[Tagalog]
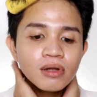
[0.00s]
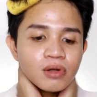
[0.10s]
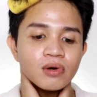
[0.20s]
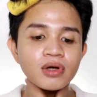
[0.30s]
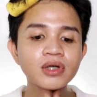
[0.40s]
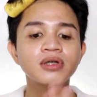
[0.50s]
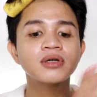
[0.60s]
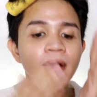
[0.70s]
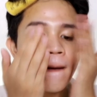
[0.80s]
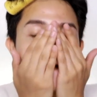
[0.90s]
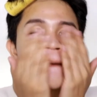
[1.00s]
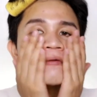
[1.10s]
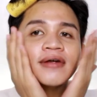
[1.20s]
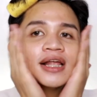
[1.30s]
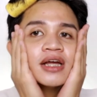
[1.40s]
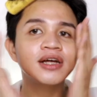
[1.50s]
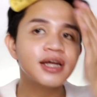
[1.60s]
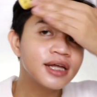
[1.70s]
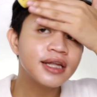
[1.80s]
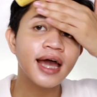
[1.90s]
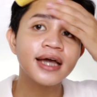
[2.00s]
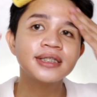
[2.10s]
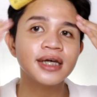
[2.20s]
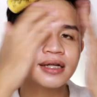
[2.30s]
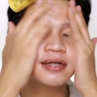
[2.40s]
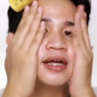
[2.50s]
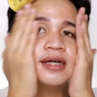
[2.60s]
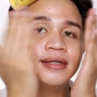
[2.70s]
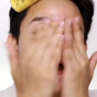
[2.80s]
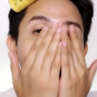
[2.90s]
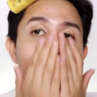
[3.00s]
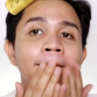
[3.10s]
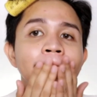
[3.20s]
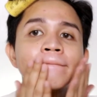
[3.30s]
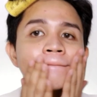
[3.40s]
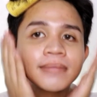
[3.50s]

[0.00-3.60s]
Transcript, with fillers: look really, really nice and radiant.